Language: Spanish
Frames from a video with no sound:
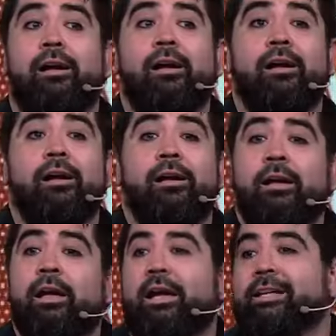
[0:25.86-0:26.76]

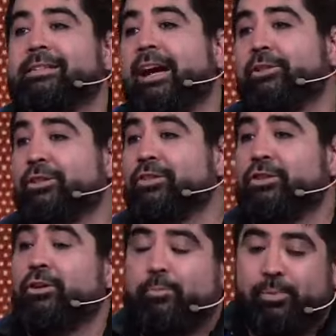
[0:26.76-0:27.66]
manga. Exacto, entonces
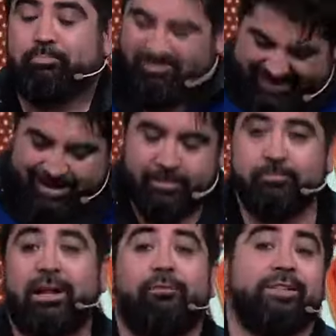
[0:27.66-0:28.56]
yo
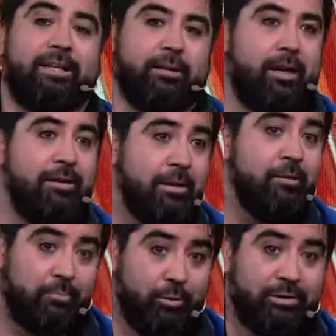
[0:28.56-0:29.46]
me las voy a sacar. ¿ah?
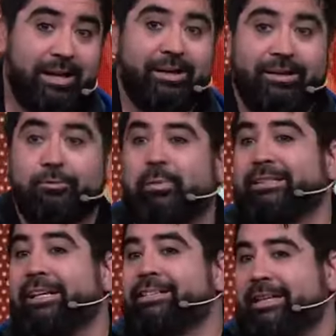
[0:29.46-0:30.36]
Me gusta eh,
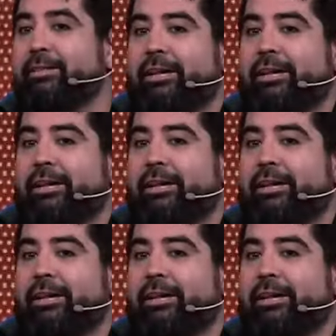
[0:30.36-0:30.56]
partir así,